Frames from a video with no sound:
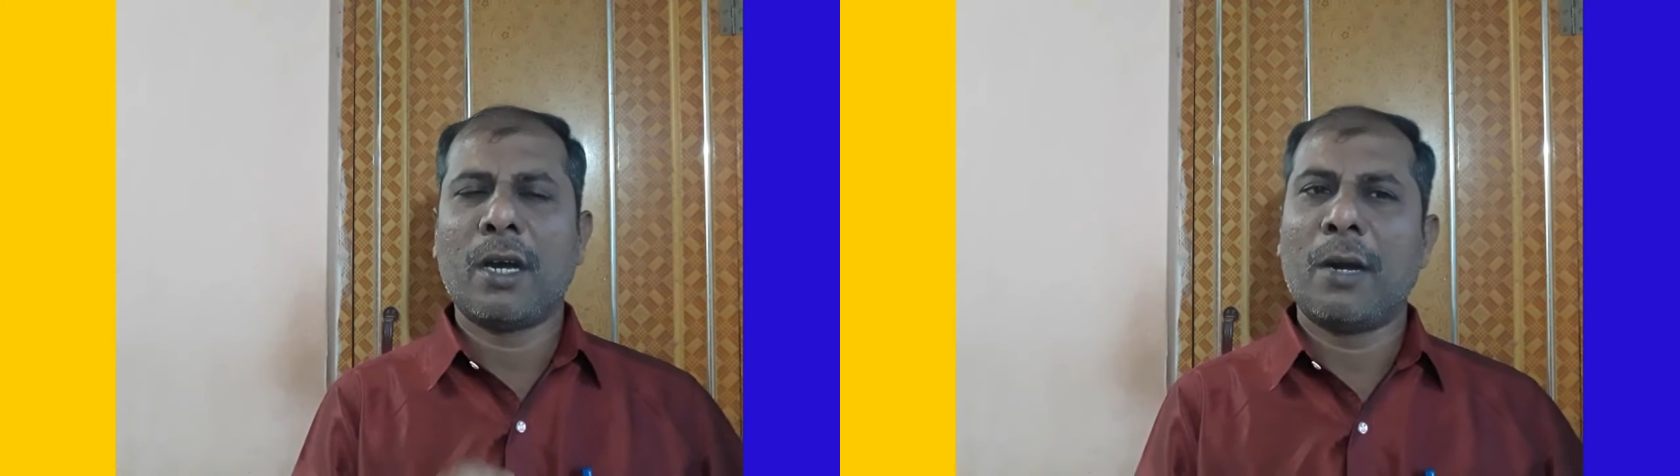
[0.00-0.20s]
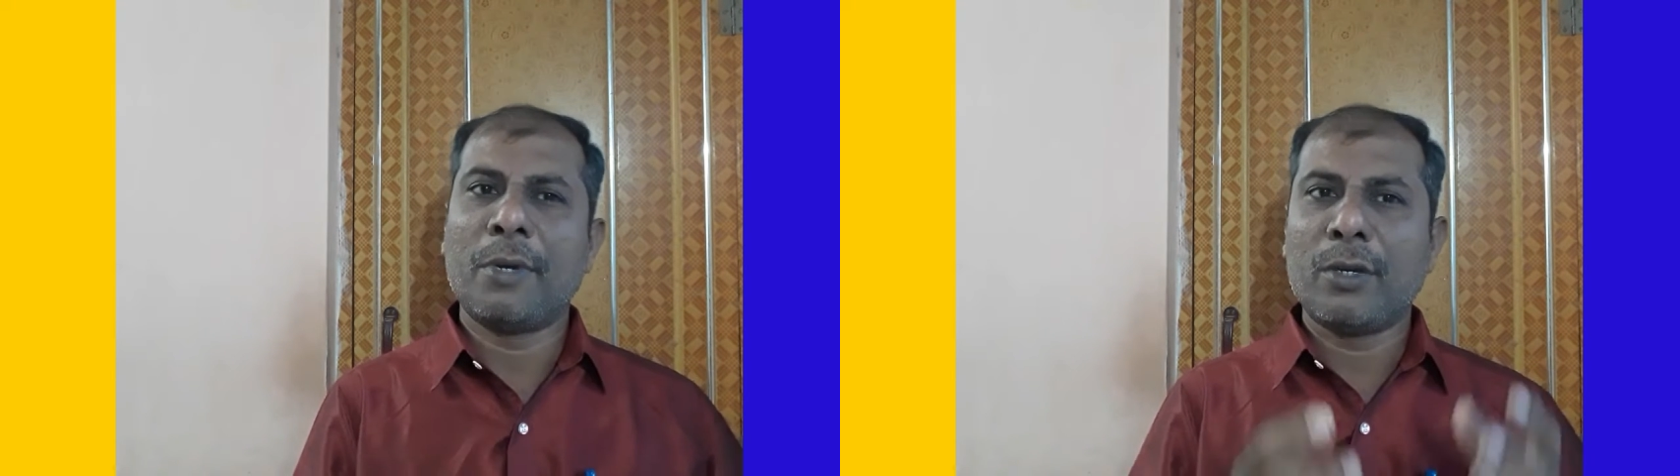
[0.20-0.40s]

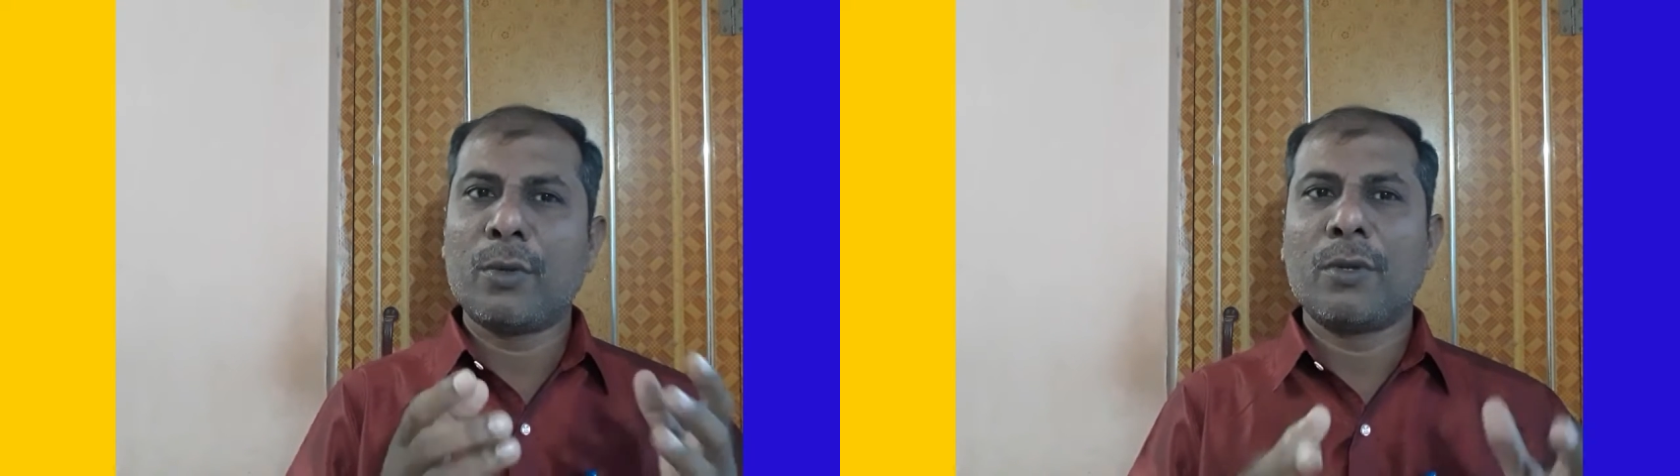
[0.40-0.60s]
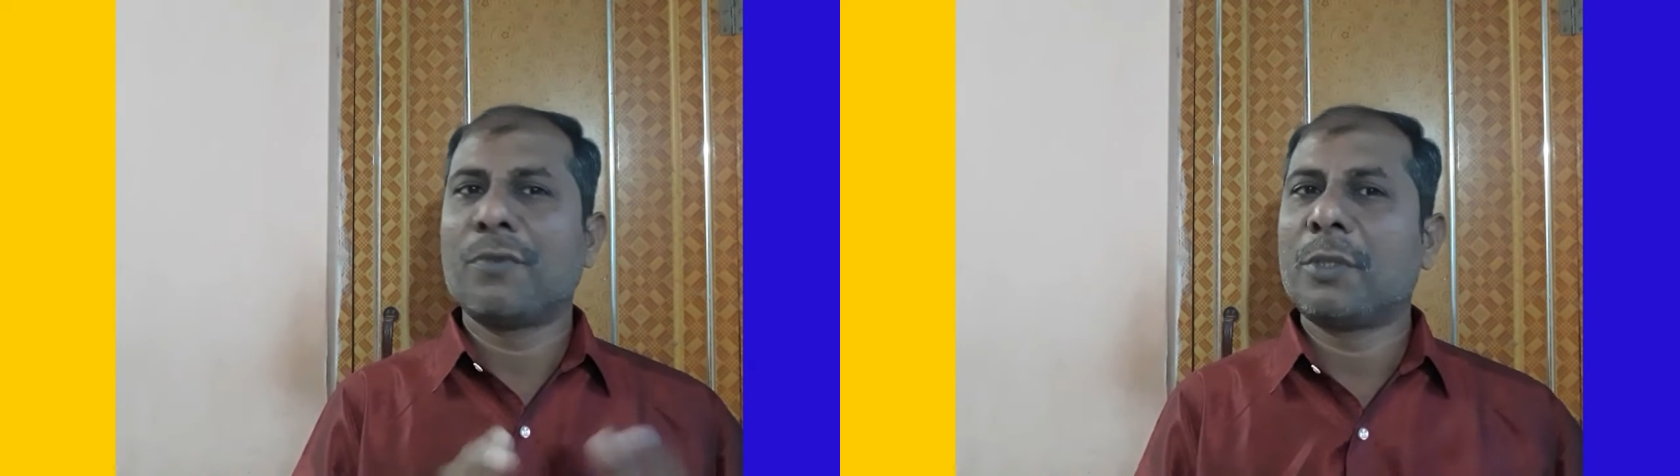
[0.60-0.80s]
அப்படின்னு
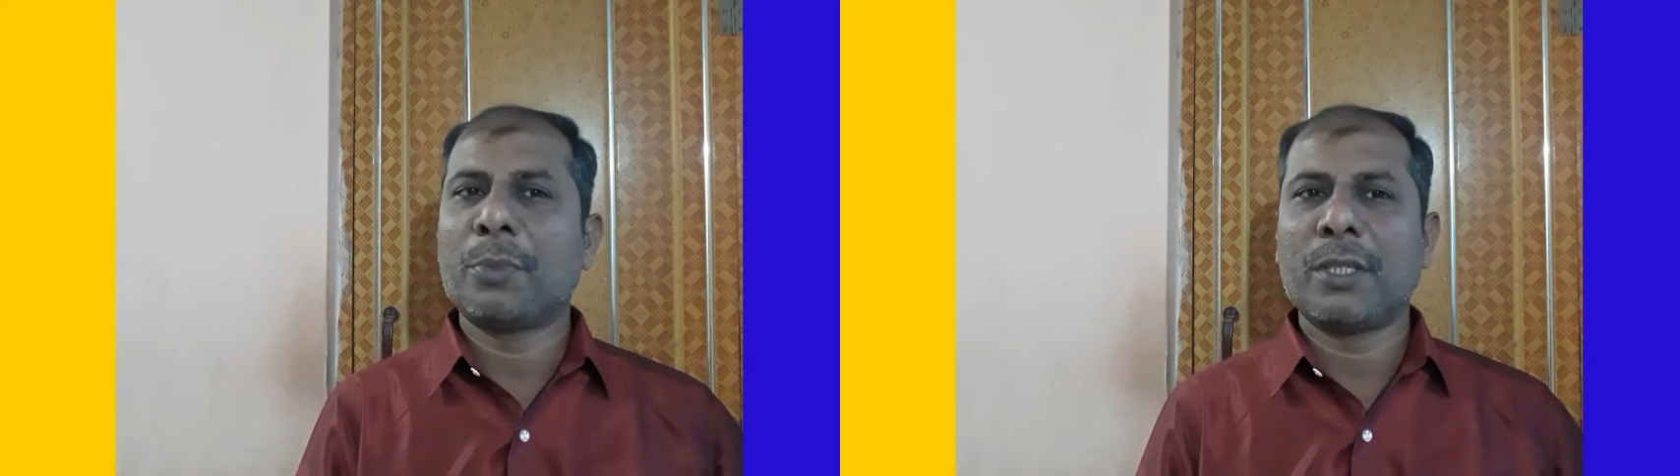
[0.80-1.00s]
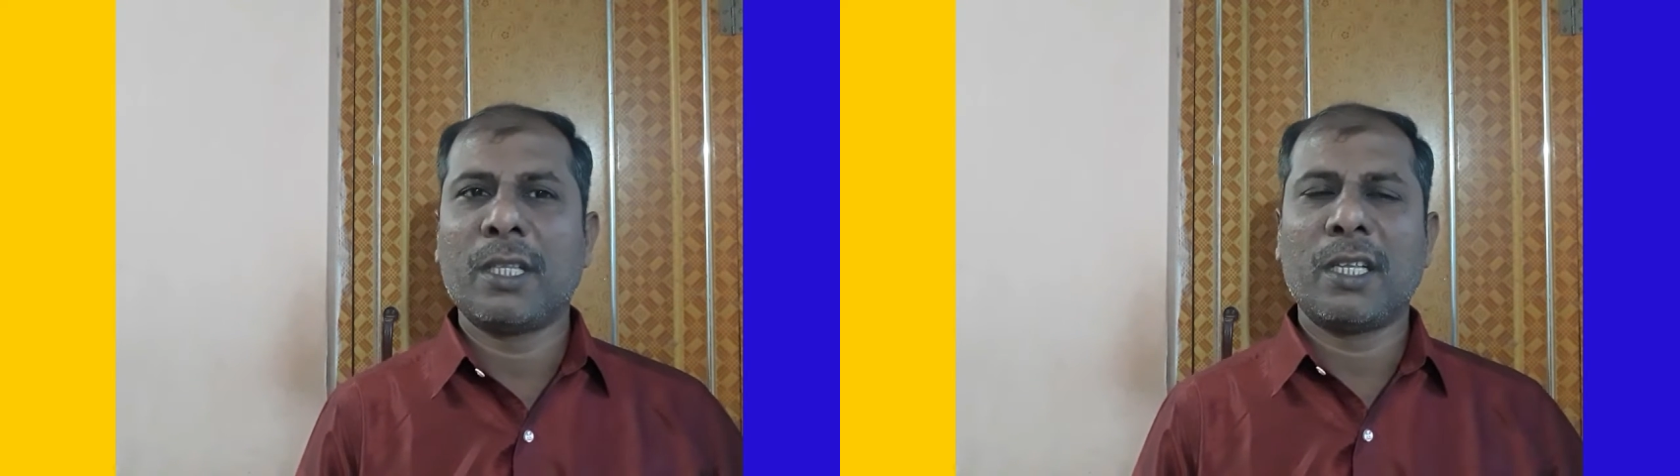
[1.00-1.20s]
உங்களுக்கு
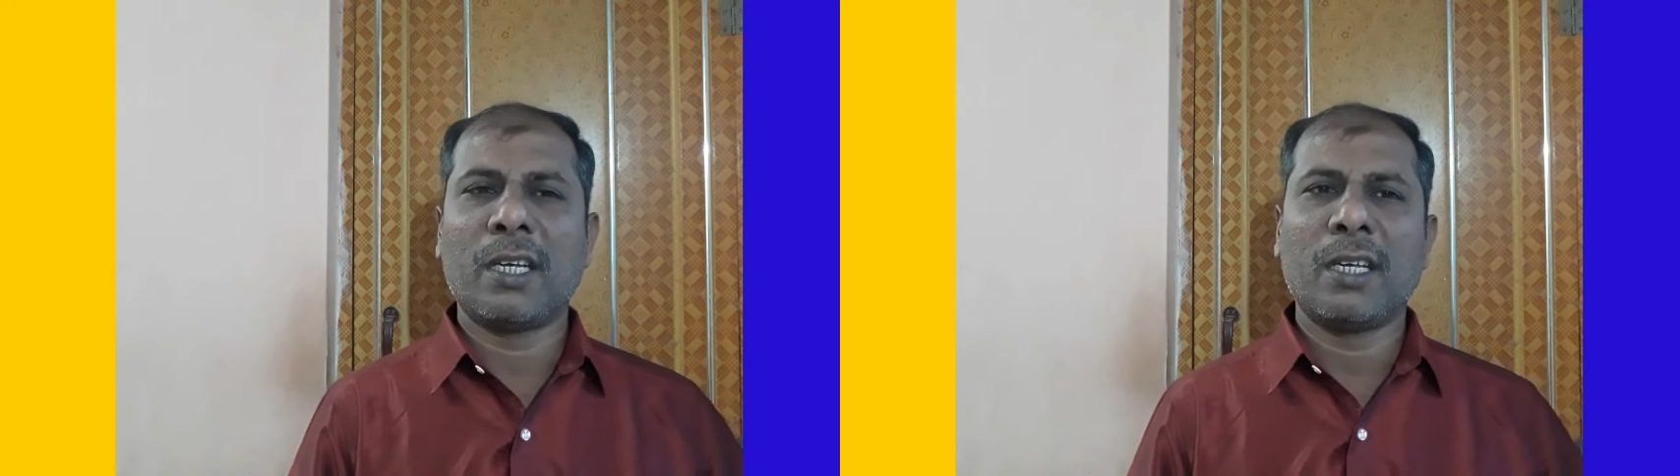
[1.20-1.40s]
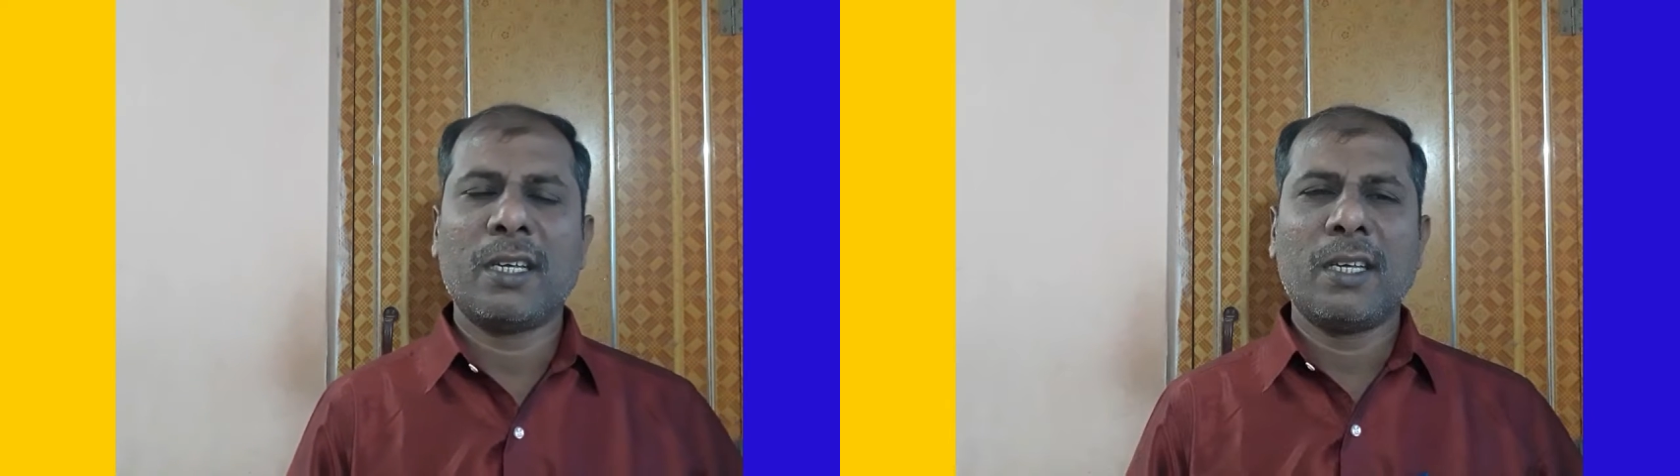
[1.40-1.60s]
விருப்பம் இருந்ததுன்னா